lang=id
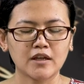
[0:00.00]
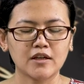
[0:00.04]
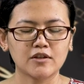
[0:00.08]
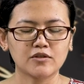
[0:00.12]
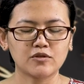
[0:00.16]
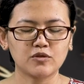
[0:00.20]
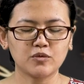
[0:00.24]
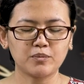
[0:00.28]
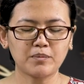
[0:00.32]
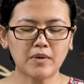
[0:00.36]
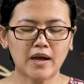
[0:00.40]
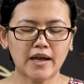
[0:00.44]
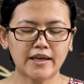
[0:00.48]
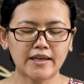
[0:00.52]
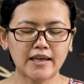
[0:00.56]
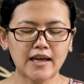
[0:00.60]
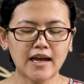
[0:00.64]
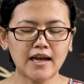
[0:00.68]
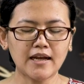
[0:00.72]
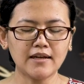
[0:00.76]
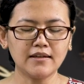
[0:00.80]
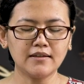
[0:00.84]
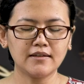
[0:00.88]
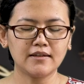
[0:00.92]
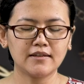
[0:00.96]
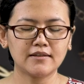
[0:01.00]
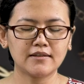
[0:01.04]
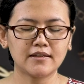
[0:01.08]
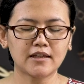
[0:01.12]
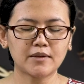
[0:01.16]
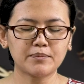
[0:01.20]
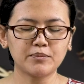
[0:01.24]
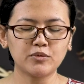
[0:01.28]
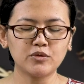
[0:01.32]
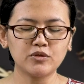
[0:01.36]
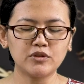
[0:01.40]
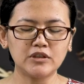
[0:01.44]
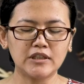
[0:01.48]
Supaya
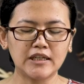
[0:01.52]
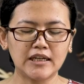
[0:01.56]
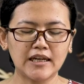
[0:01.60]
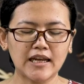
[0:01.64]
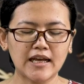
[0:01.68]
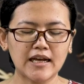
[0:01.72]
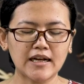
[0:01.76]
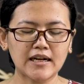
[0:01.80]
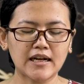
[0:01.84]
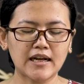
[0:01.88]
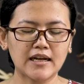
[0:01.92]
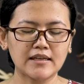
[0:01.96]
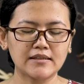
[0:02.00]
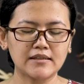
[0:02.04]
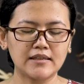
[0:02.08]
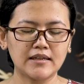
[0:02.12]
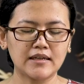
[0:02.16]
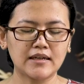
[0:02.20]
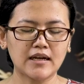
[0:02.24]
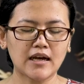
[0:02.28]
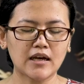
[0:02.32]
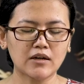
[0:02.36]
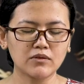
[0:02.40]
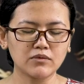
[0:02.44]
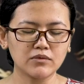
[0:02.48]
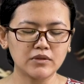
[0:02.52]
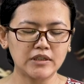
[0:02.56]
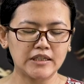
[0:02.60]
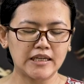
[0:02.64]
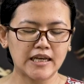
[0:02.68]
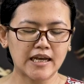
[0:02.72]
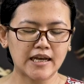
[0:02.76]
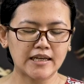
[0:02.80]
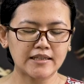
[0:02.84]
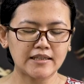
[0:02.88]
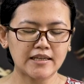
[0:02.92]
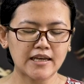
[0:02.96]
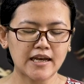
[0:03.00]
terpujilah kasih
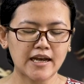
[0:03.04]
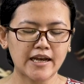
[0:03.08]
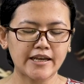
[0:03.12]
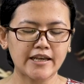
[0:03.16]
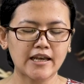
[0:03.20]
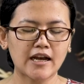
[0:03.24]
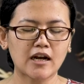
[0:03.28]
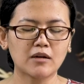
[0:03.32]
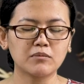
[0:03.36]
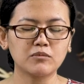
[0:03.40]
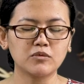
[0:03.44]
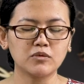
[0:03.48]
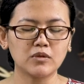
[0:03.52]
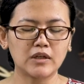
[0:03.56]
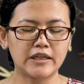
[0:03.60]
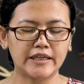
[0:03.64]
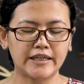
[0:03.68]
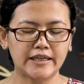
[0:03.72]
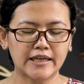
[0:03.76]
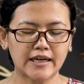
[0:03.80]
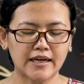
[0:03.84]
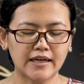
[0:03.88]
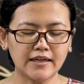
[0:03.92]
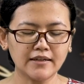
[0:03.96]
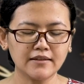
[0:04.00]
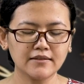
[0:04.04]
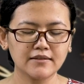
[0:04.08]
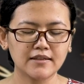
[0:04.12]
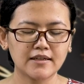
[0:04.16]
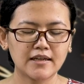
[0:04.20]
karunia-Nya yang mulia,